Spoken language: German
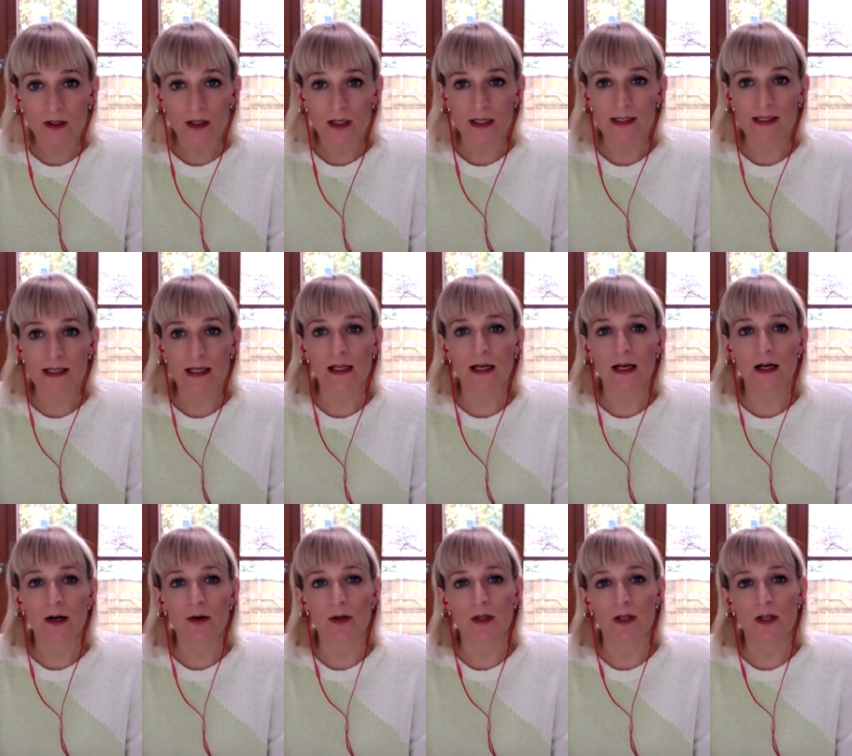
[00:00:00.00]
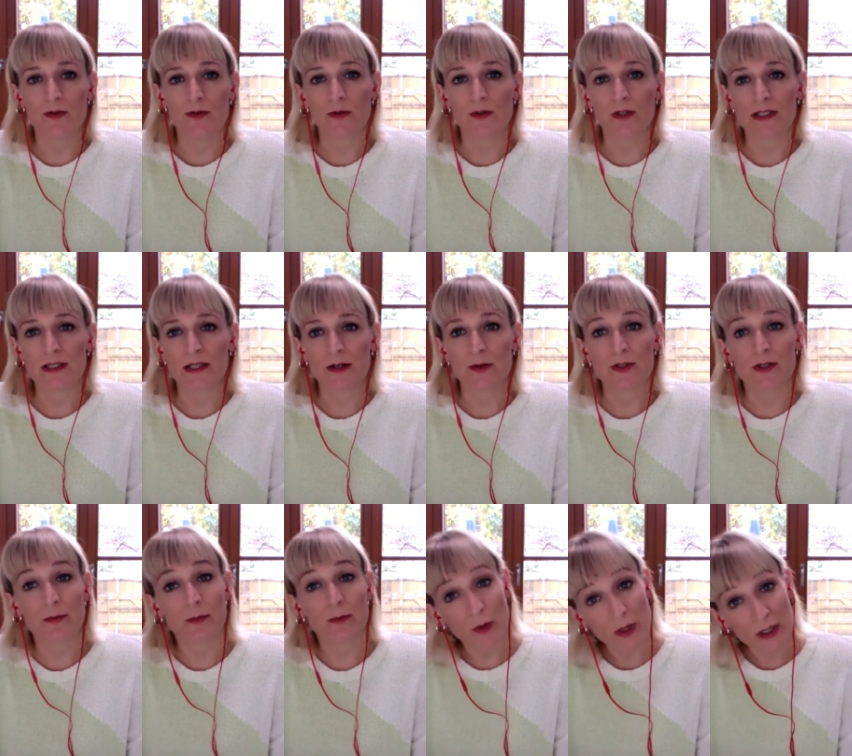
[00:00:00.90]
ganz klar, und natürlich auch
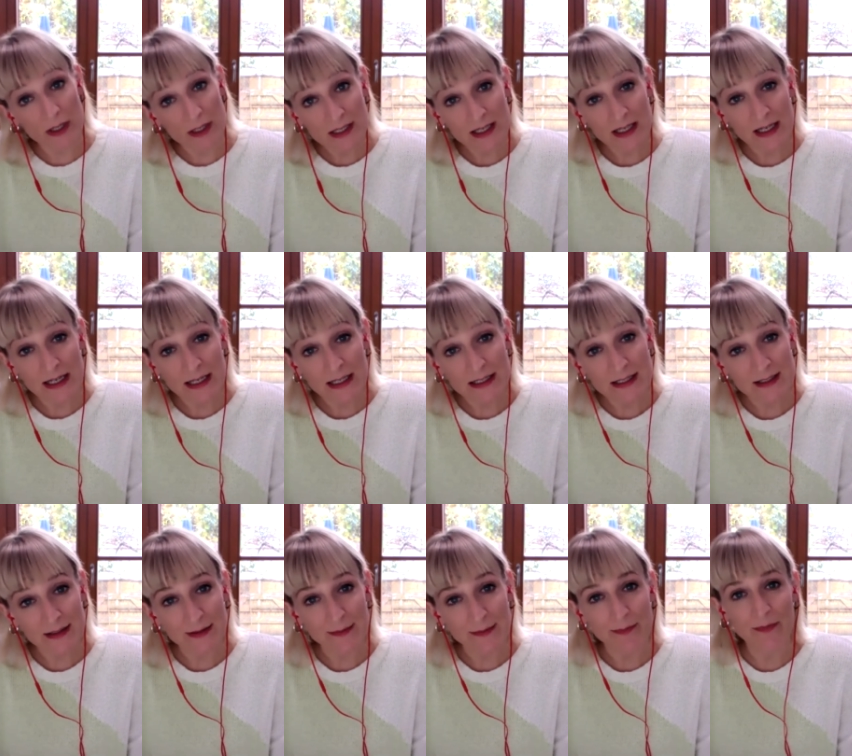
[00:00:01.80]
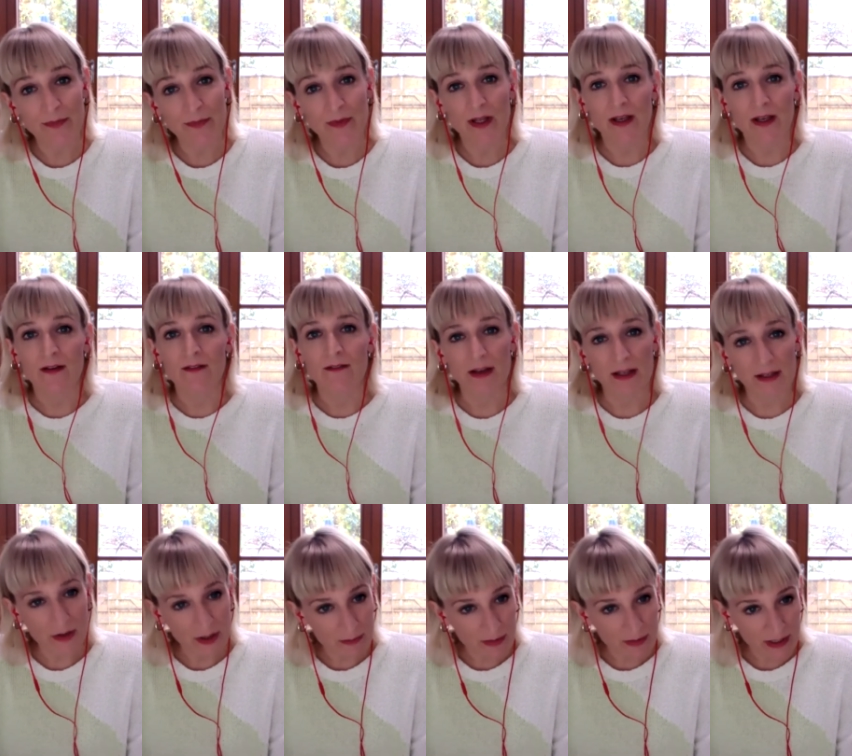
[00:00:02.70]
die Möglichkeit, ähm, wenn
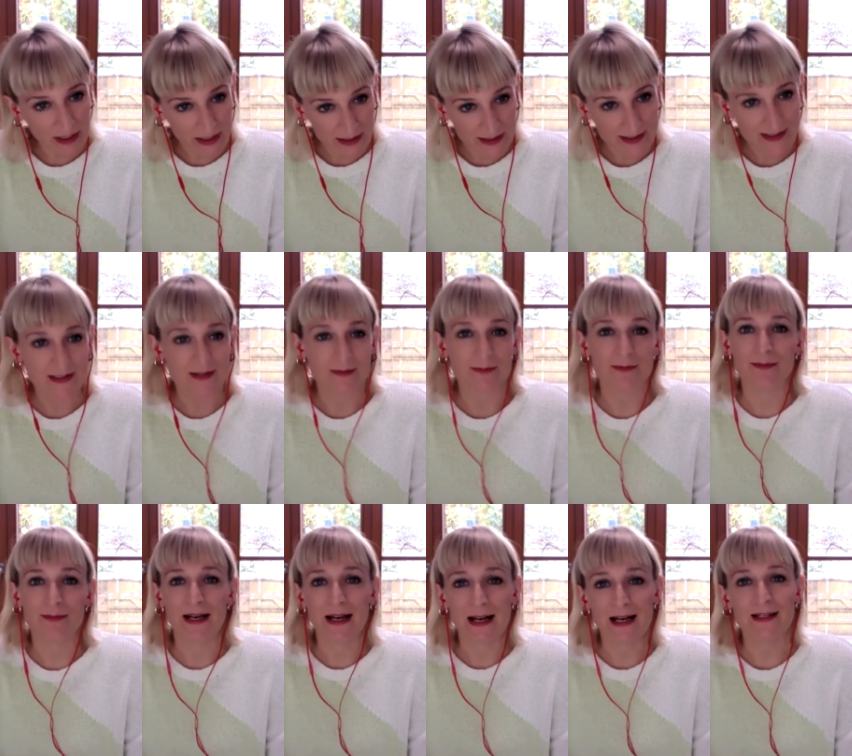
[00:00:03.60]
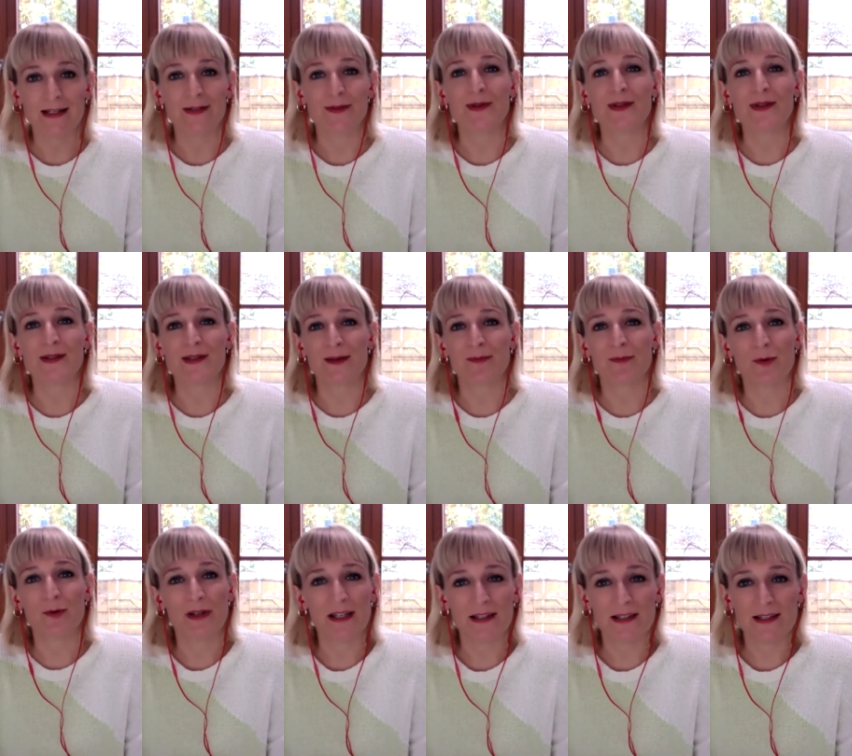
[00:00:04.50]
auch in begrenztem Radius, denn
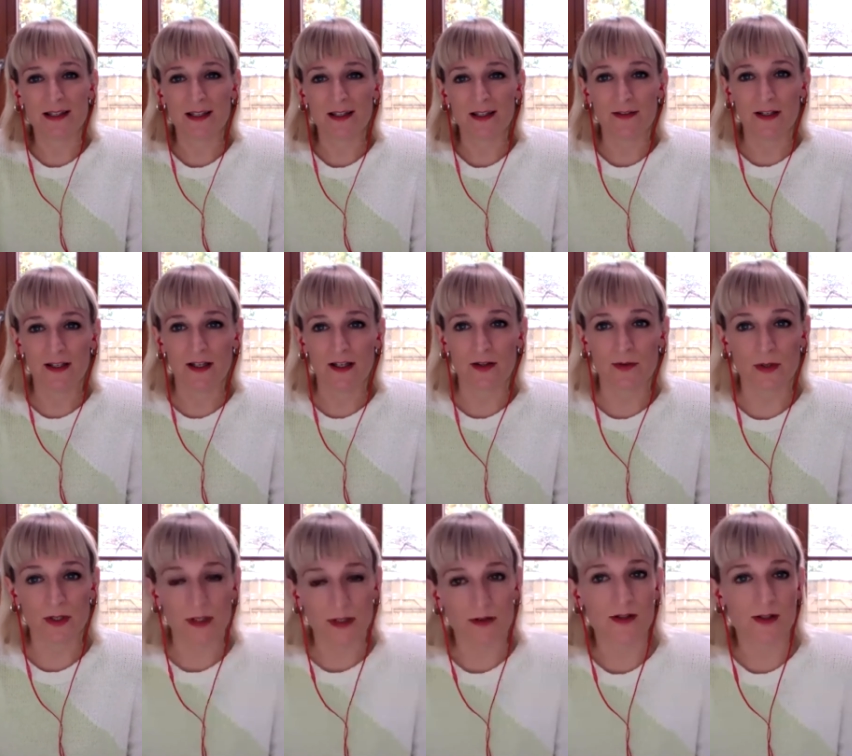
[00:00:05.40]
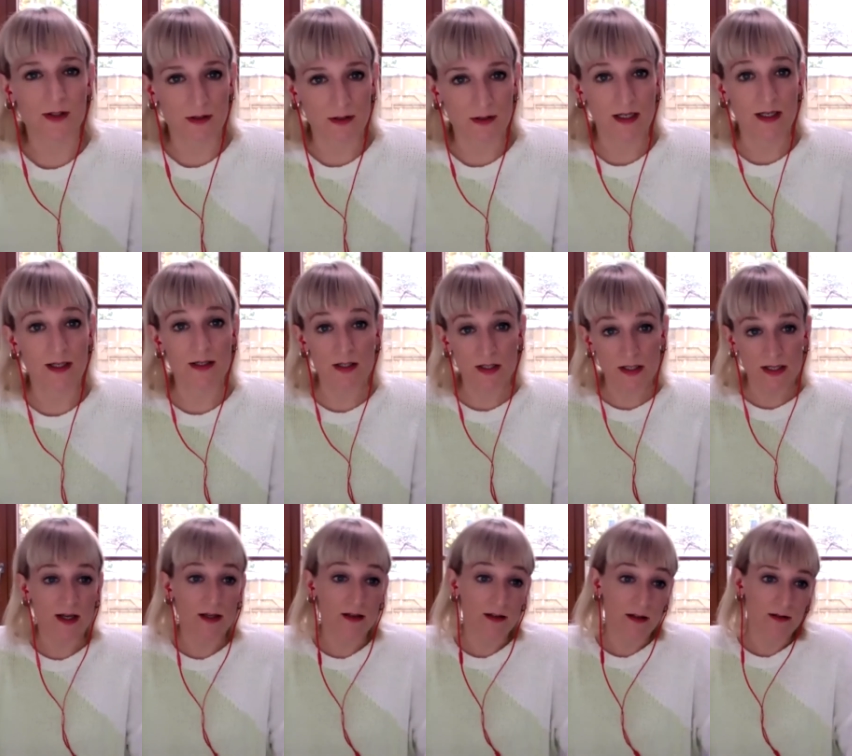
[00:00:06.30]
Mobilität war ja durchaus zunächst
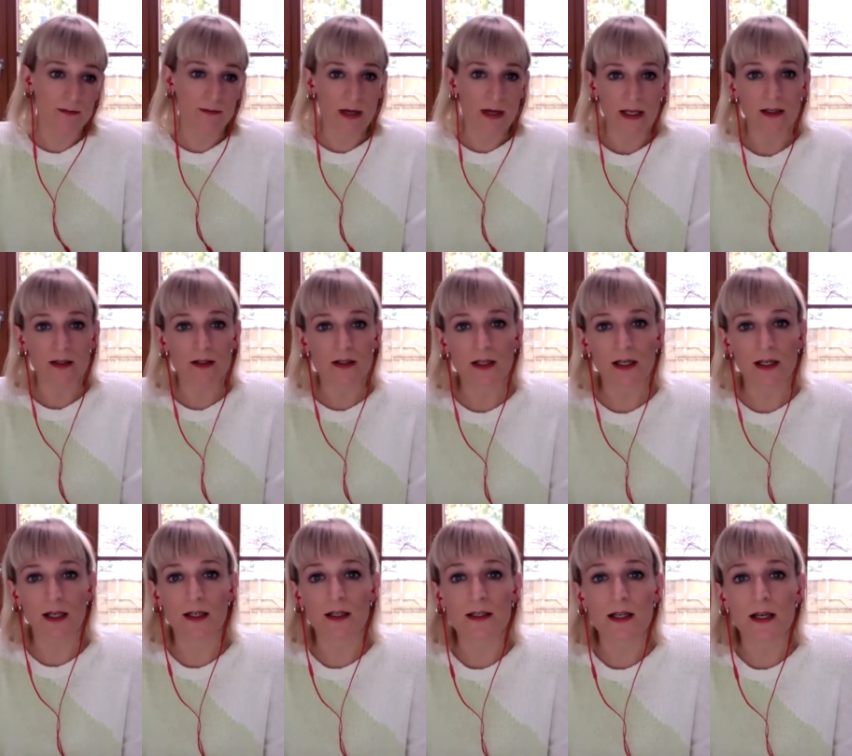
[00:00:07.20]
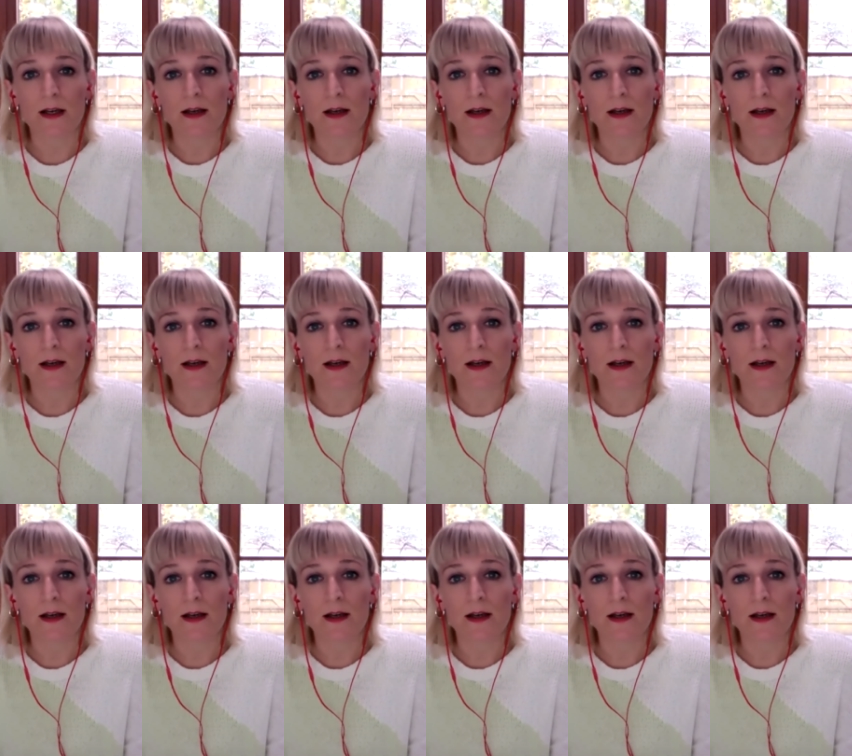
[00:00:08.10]
stark ähm, eingeschränkt,